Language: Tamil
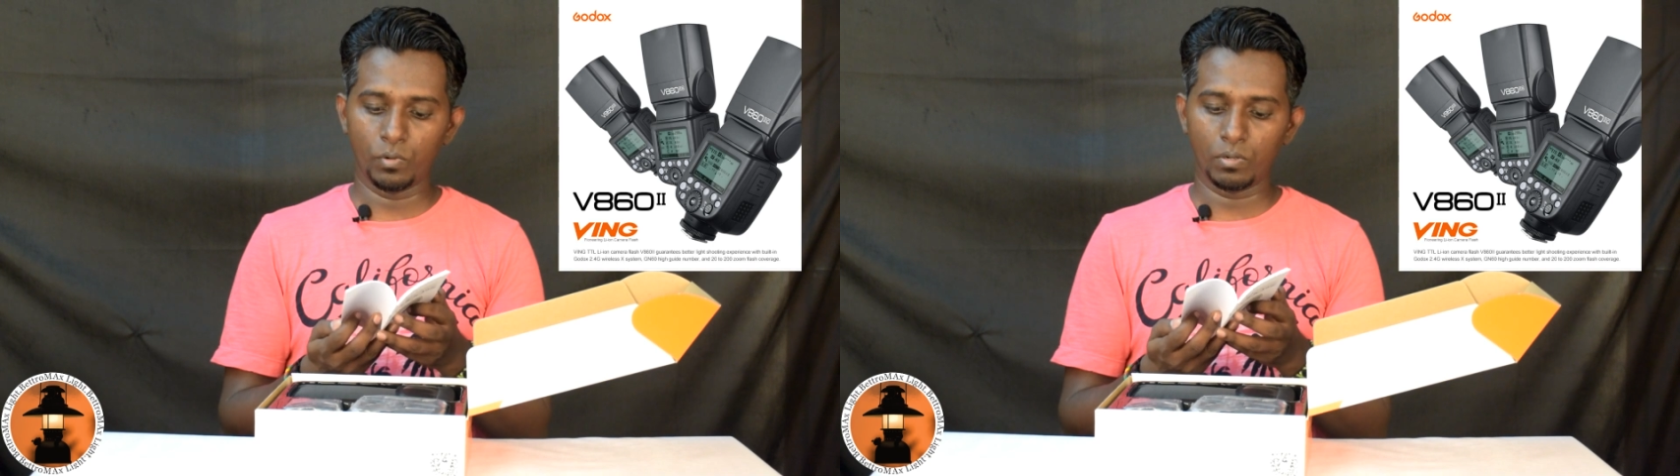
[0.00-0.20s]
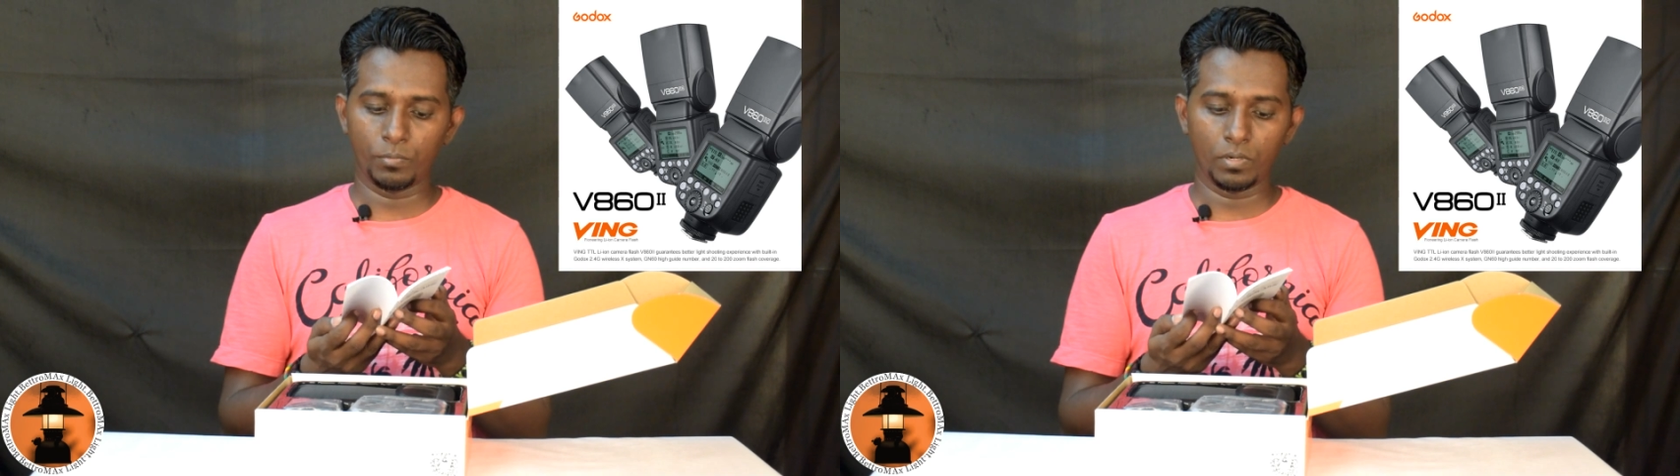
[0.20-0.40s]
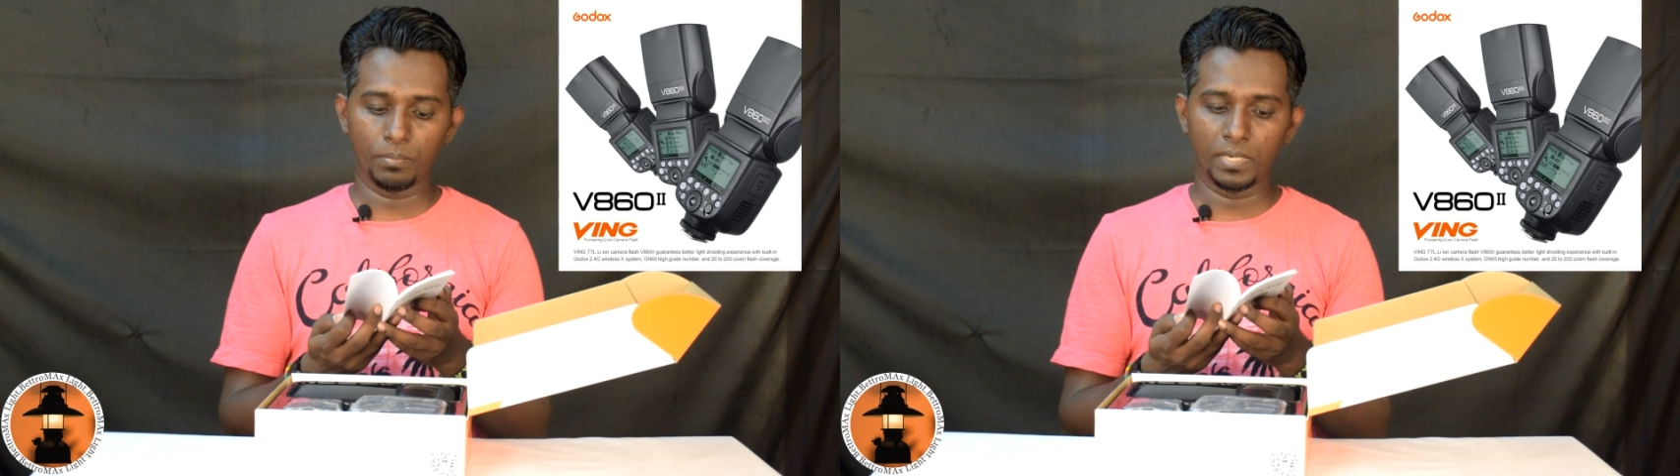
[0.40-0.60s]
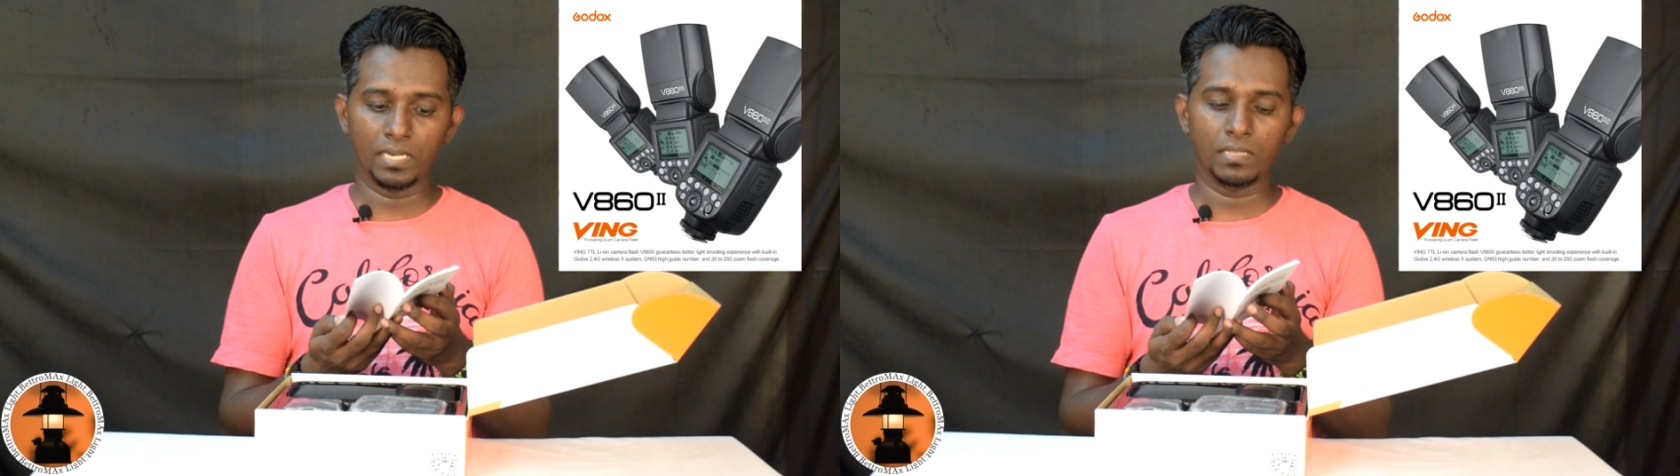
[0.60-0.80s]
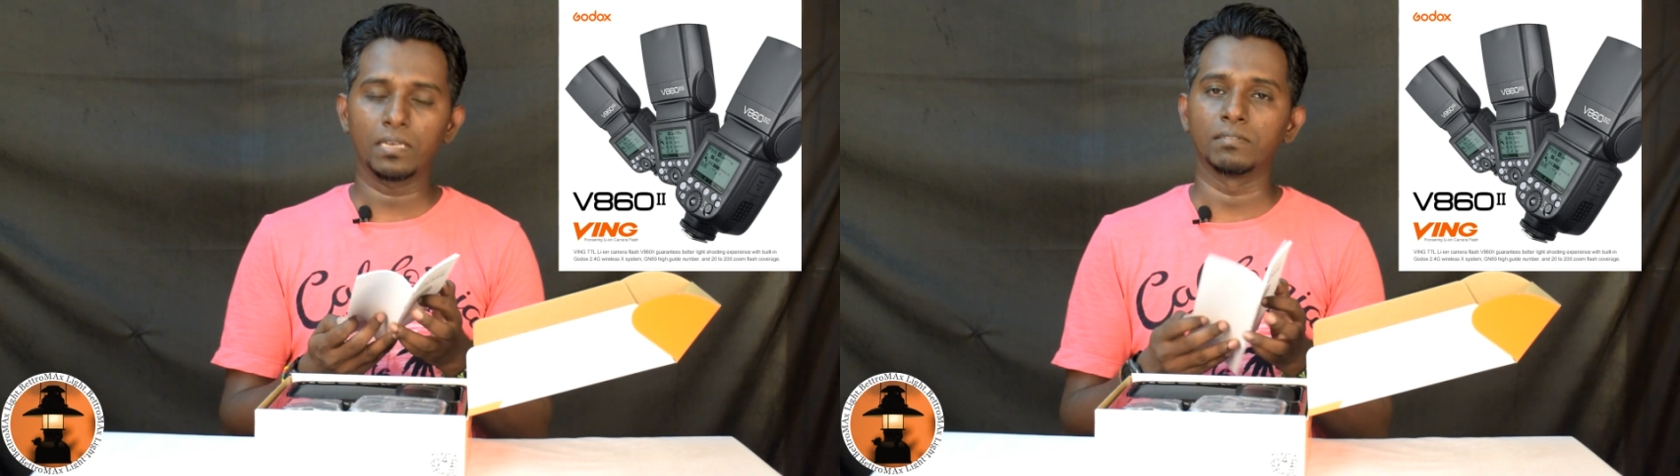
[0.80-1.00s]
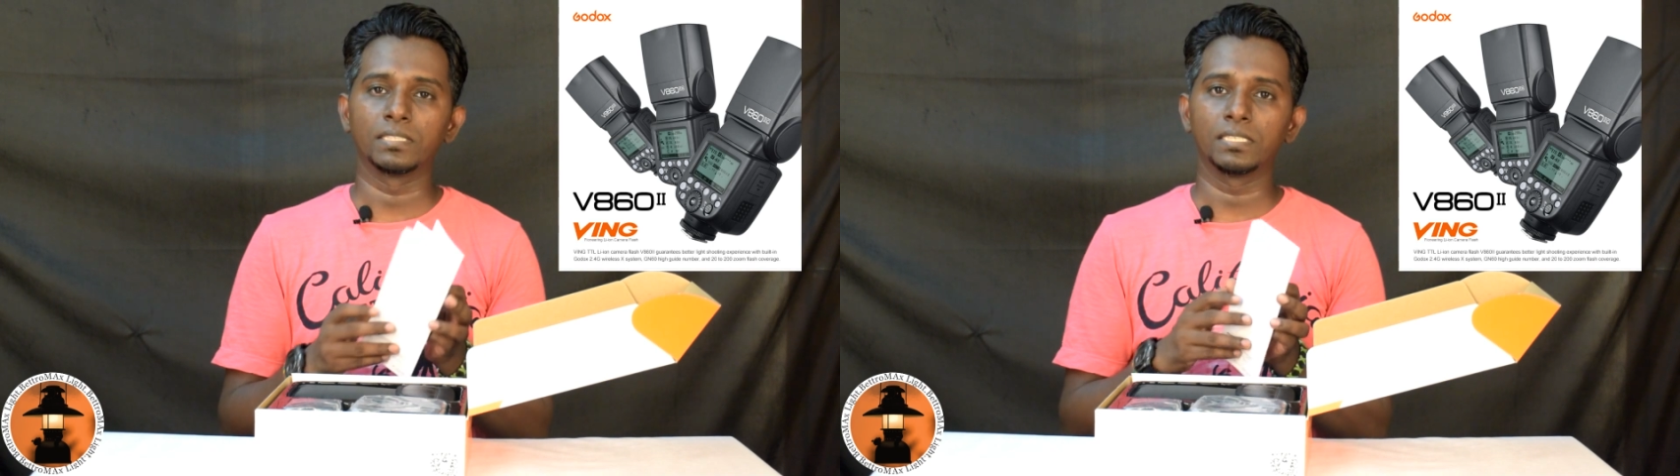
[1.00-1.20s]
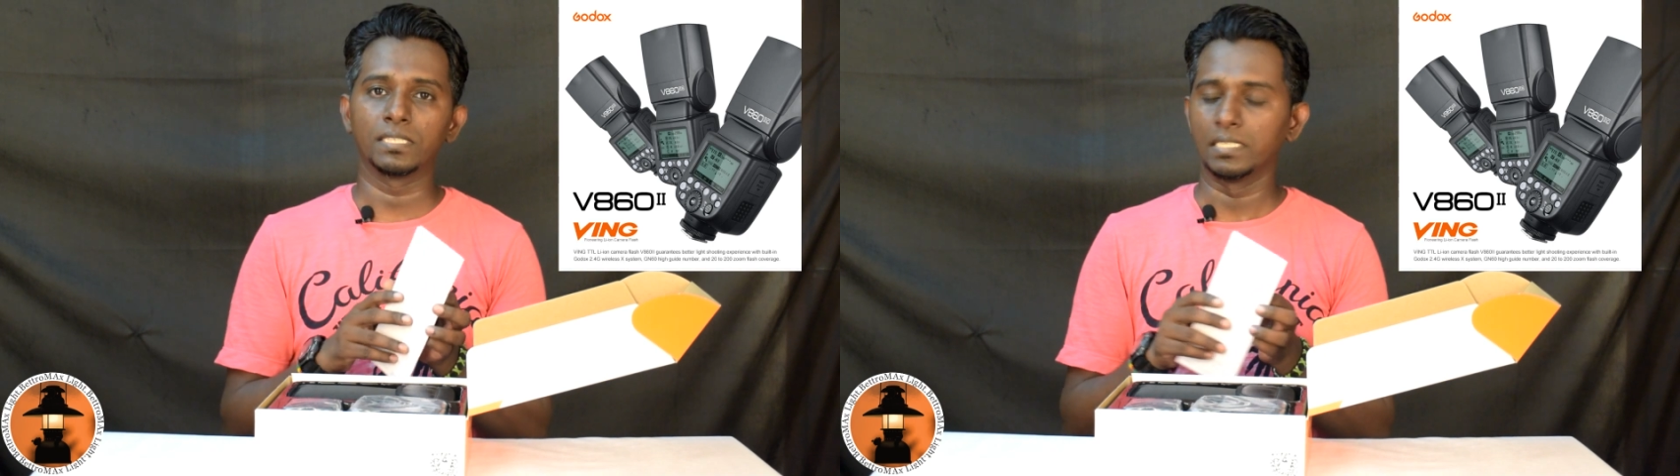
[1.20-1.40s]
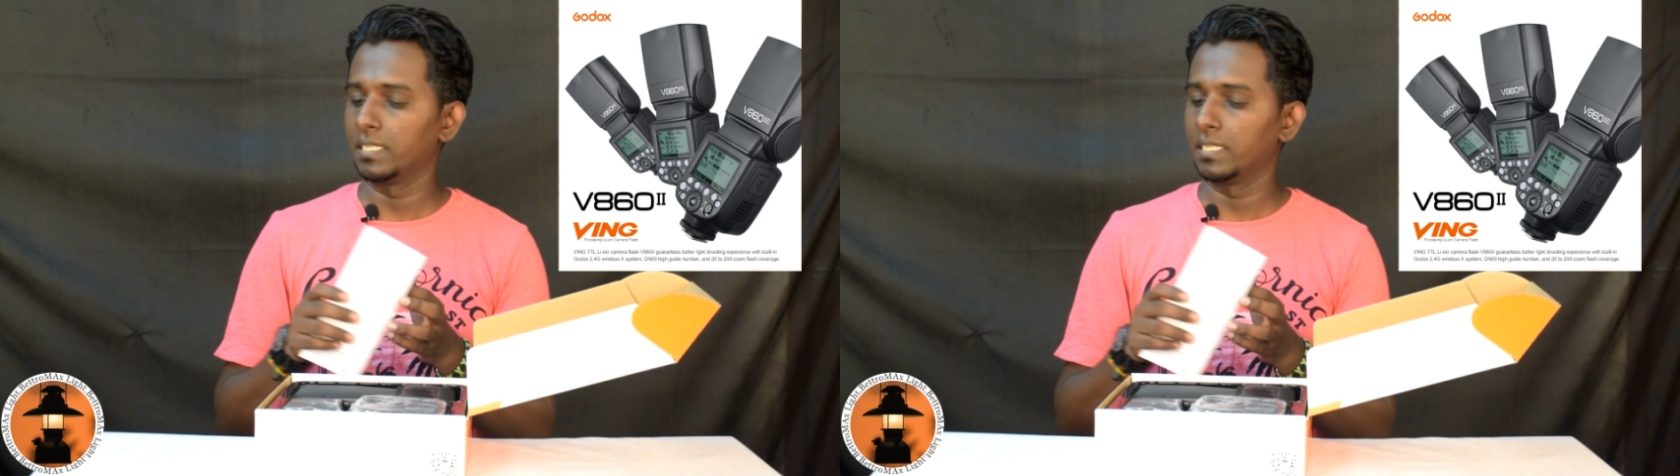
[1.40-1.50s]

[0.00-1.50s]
போக போக பின்னாடி தான் வந்து